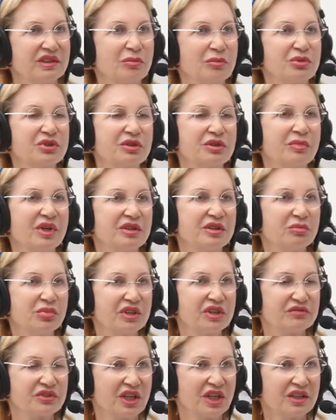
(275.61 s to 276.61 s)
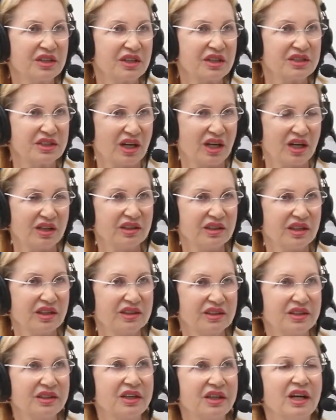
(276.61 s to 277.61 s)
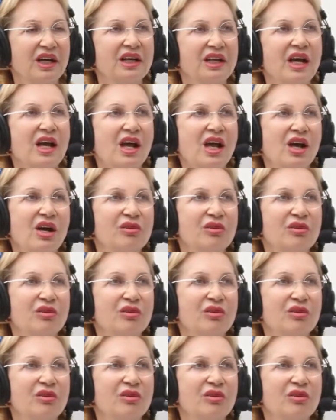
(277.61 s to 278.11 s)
Допустим, они были в жарких странах, отдыхали.